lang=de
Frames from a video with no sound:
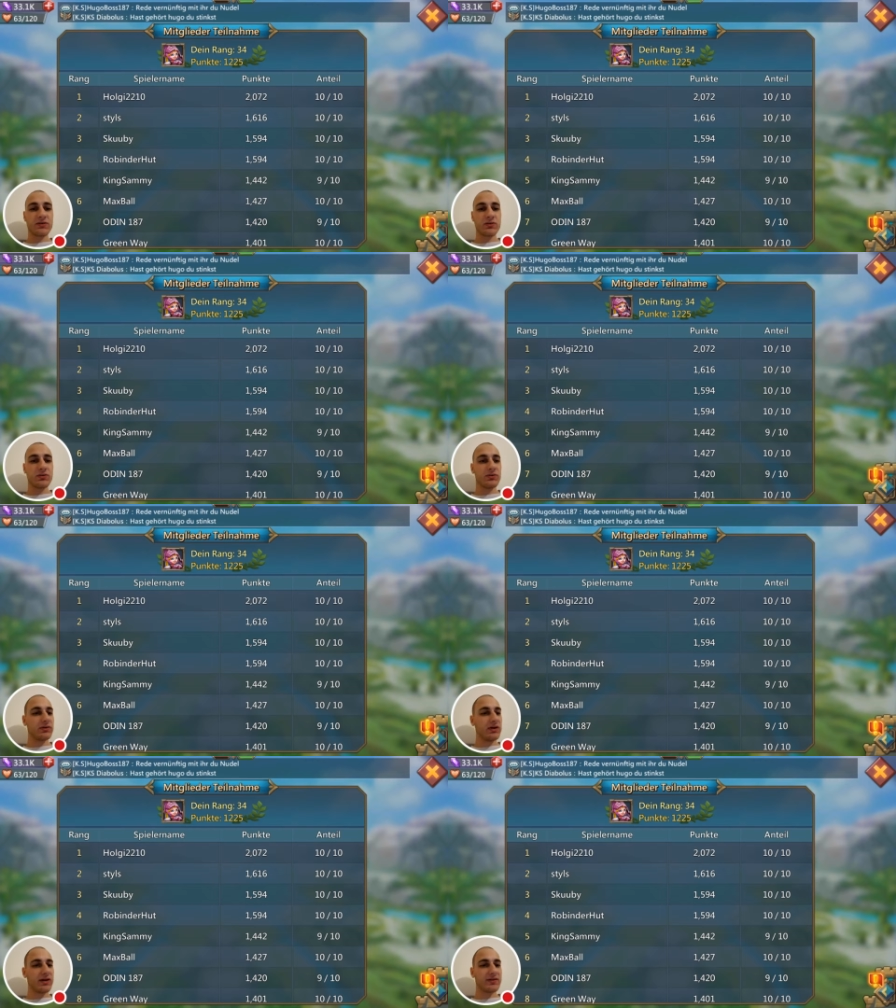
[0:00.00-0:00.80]
Du
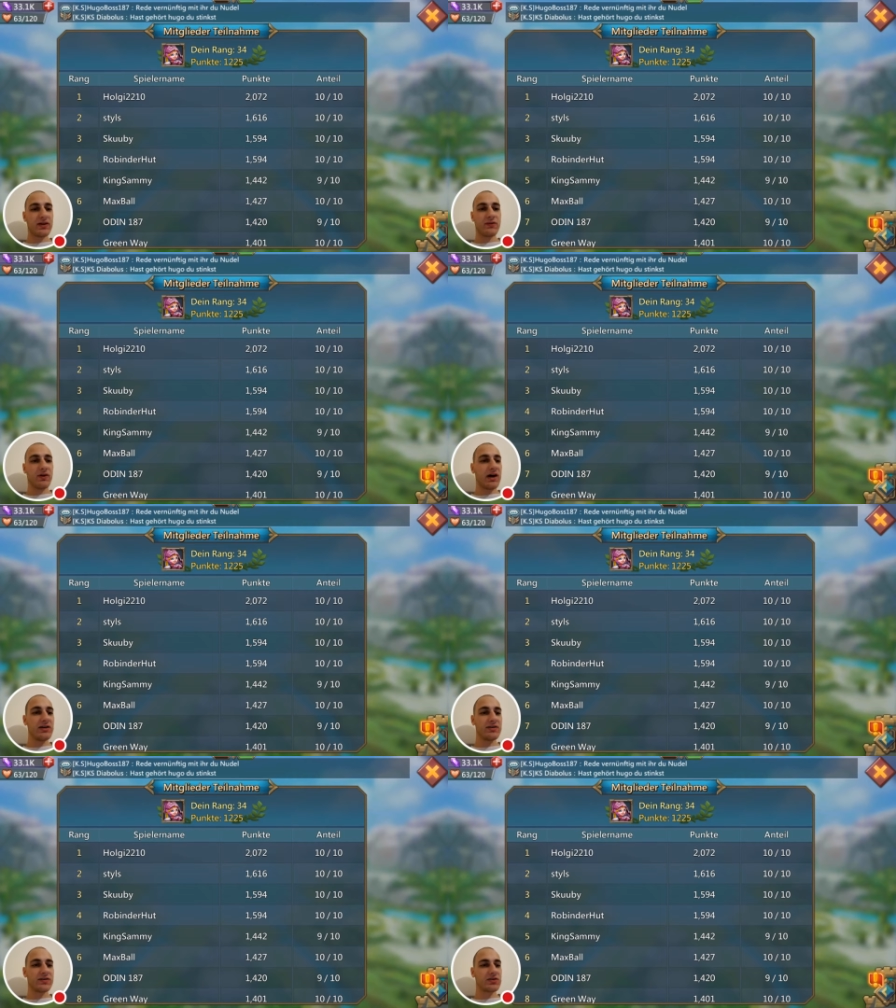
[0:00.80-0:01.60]
hast einfach
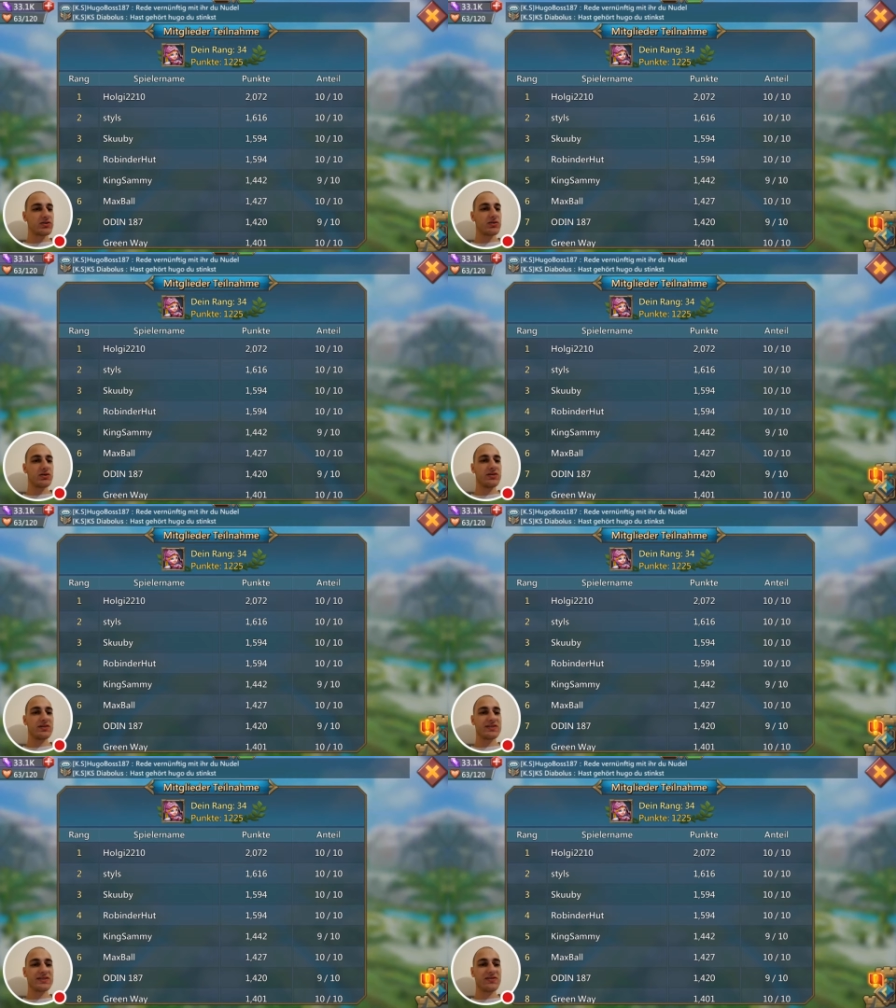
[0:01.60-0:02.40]
alles zerstört. Hier
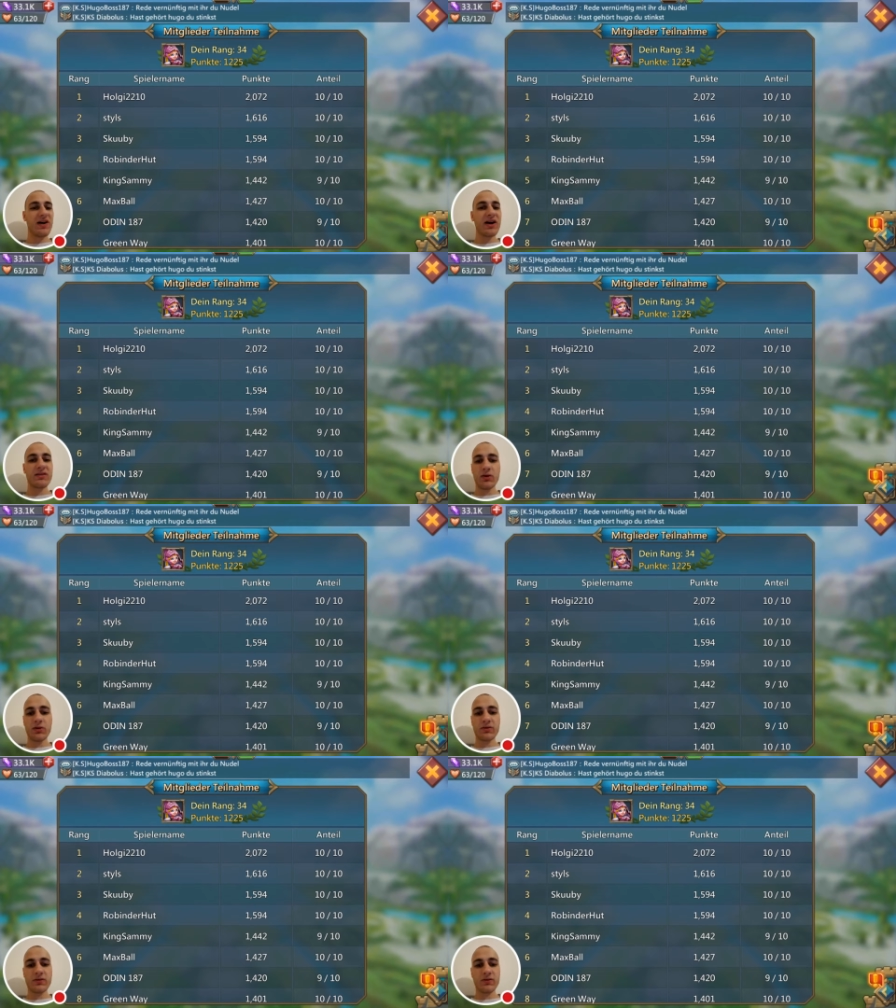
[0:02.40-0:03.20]

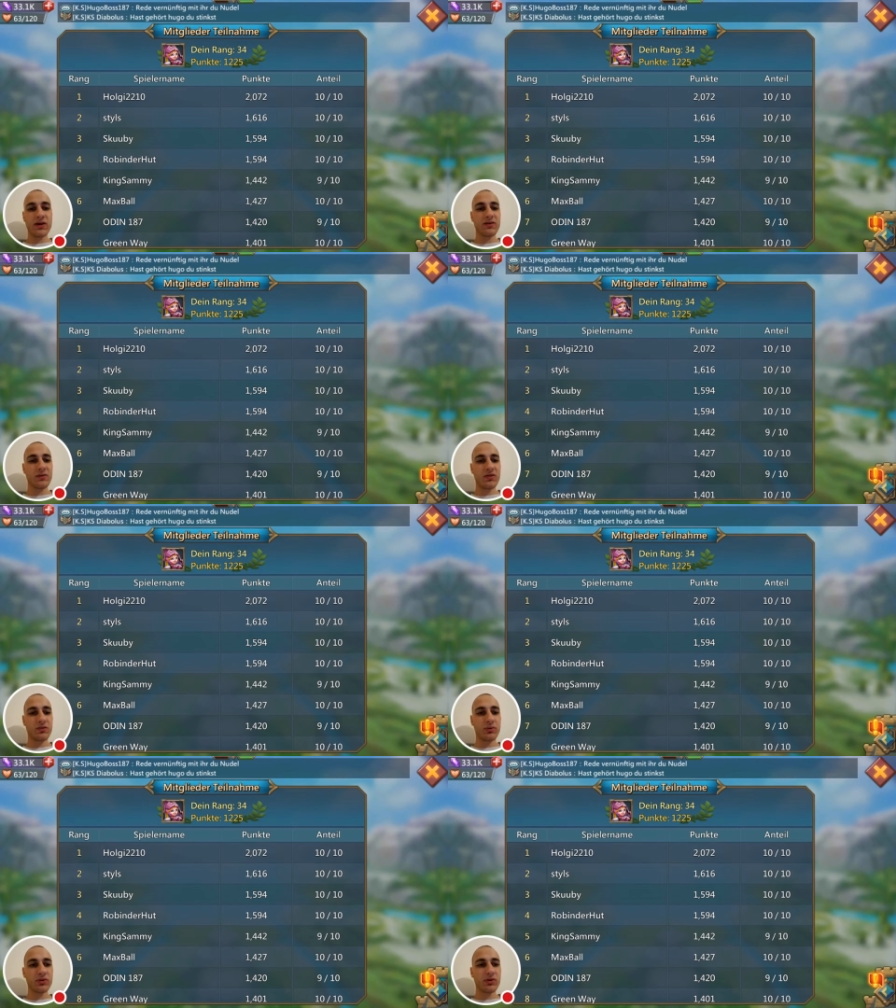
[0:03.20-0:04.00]
2072
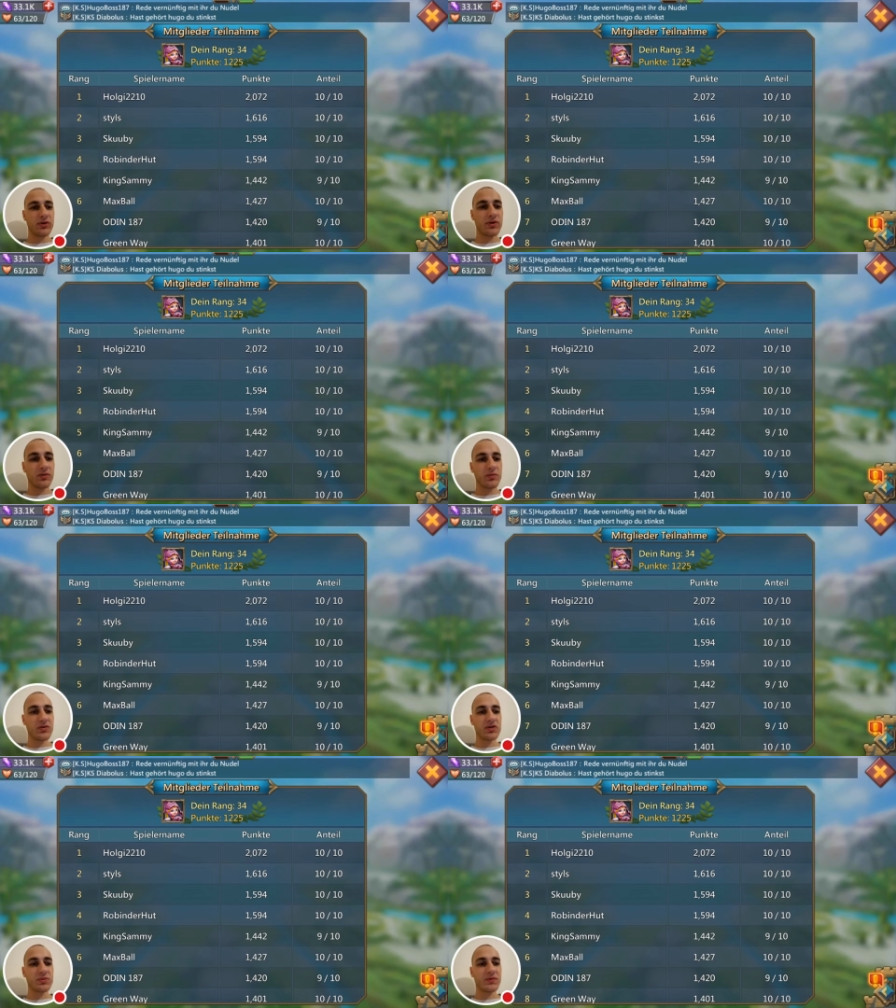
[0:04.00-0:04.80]
Punkte, Leute. Das müsst
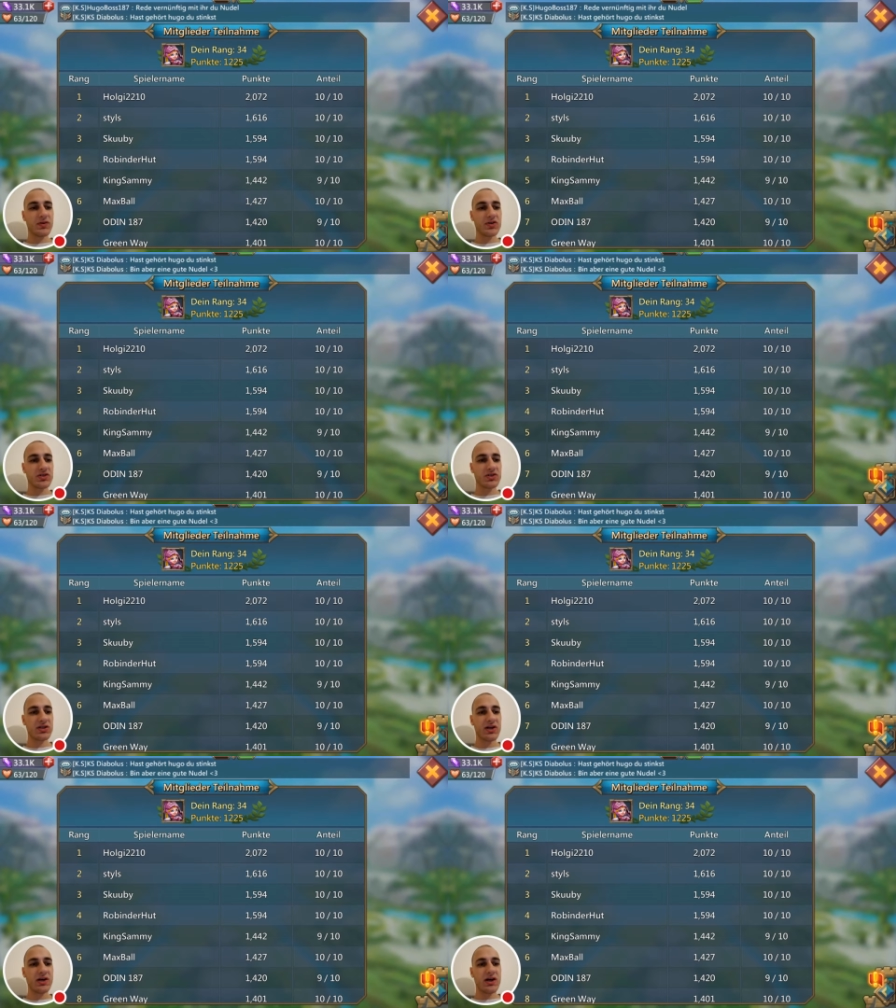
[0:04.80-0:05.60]
ihr euch mal vorstellen
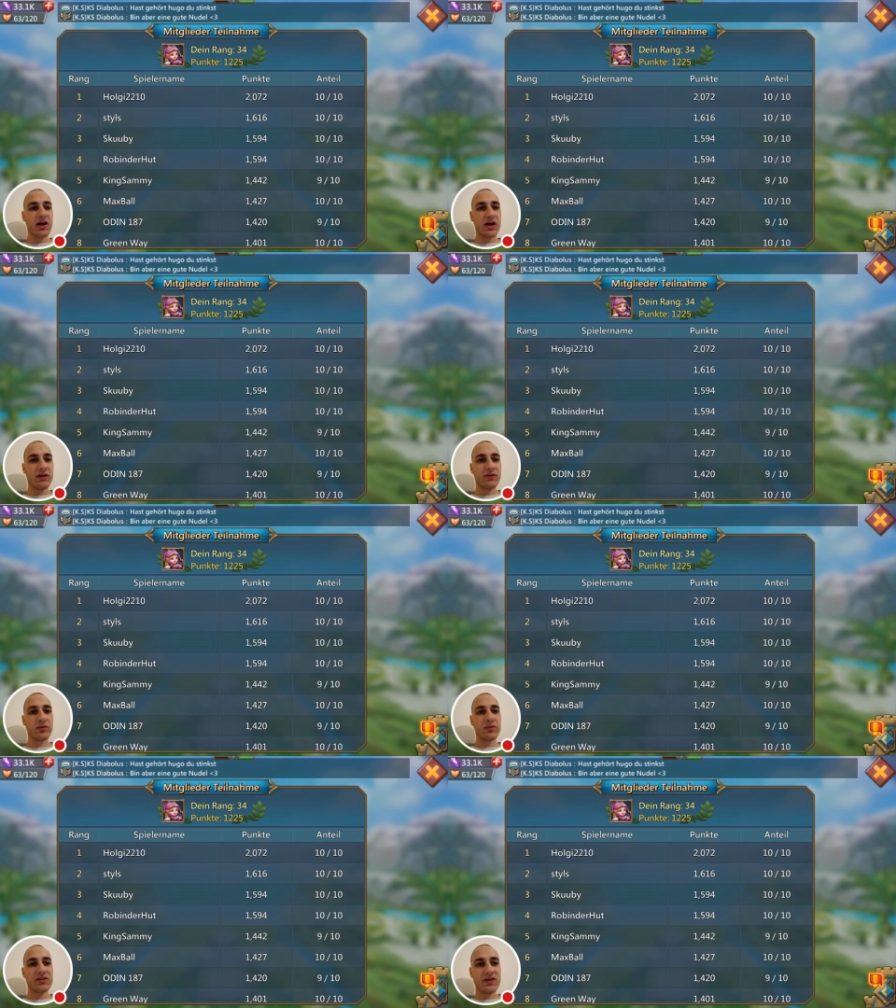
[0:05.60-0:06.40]
einfach
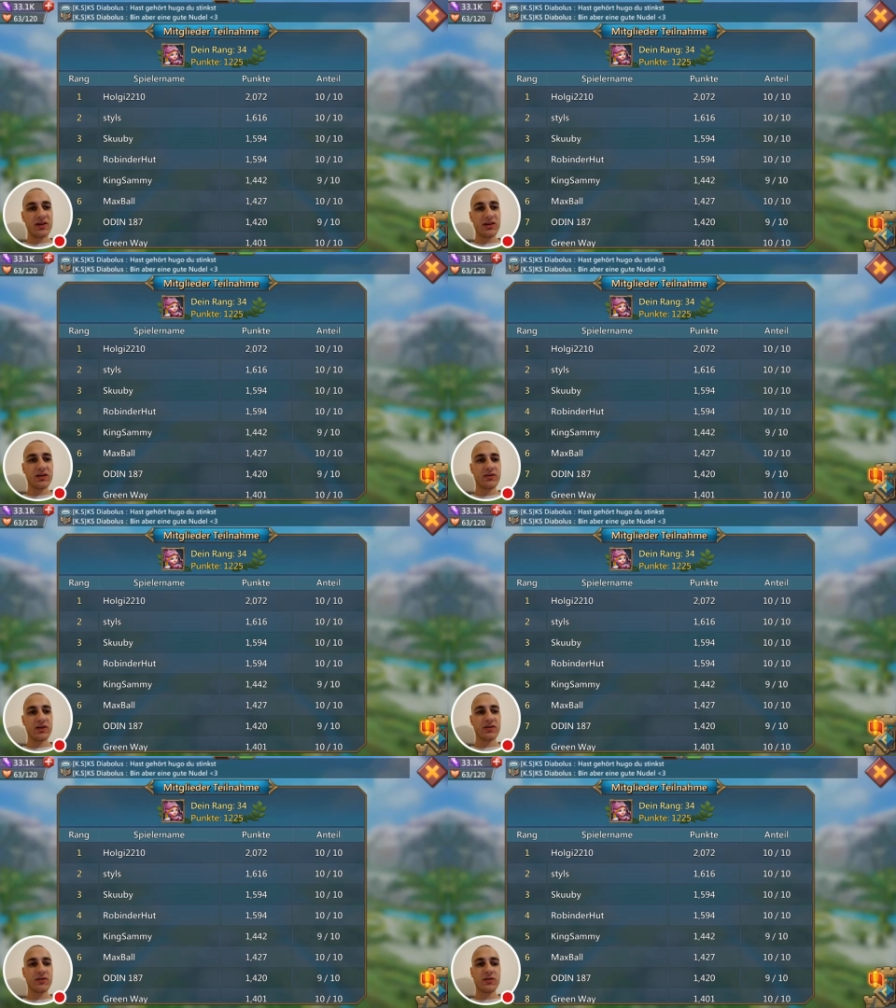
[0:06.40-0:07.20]
mit jeder
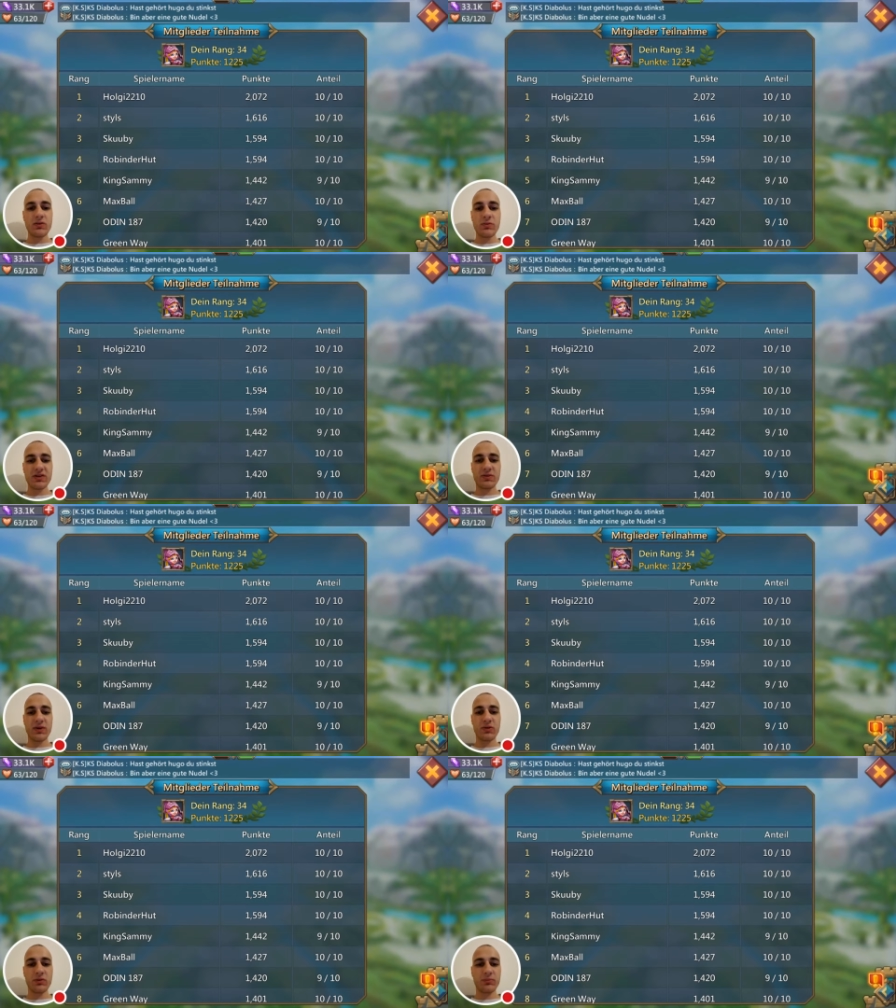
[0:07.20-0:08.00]
Quest über
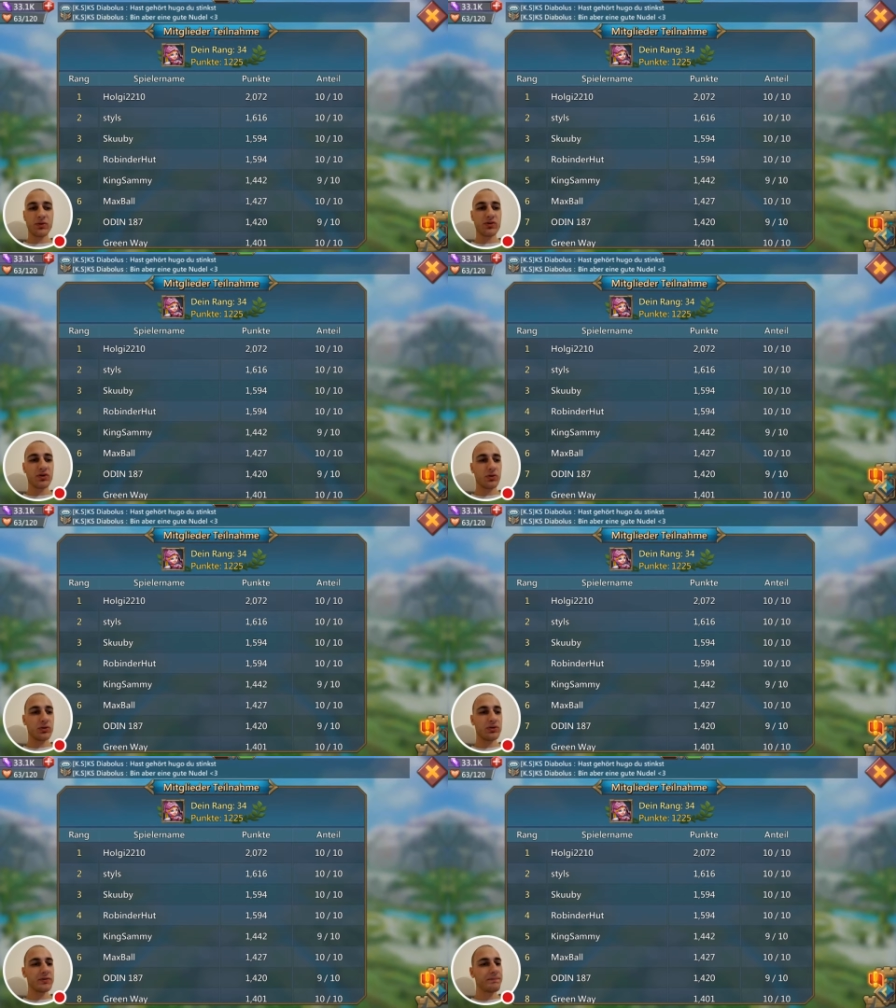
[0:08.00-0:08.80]
200 Punkte geholt.